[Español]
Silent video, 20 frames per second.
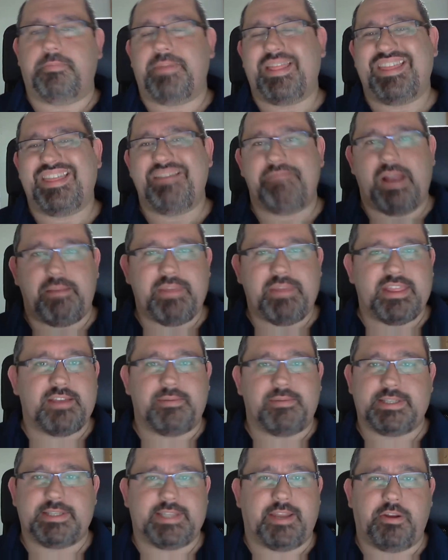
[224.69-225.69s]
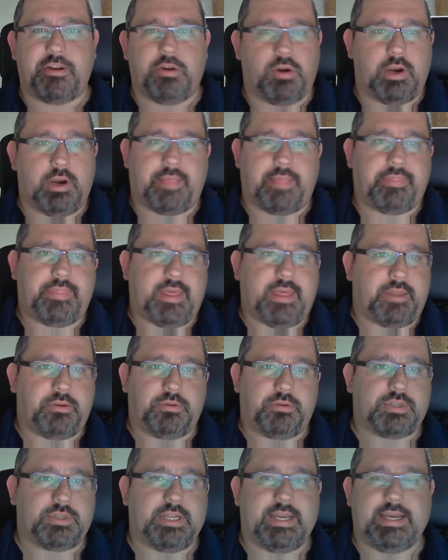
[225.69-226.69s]
principalmente el bestiario
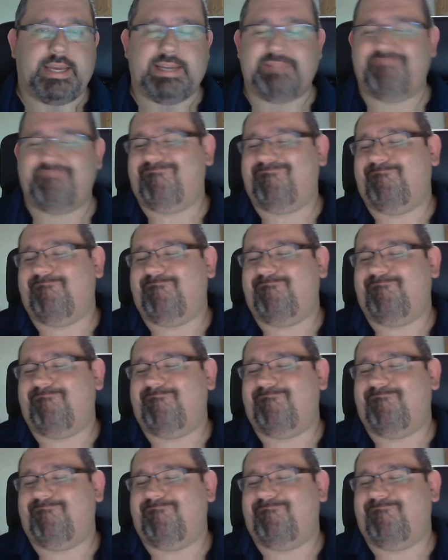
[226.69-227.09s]
glorantano. O sea,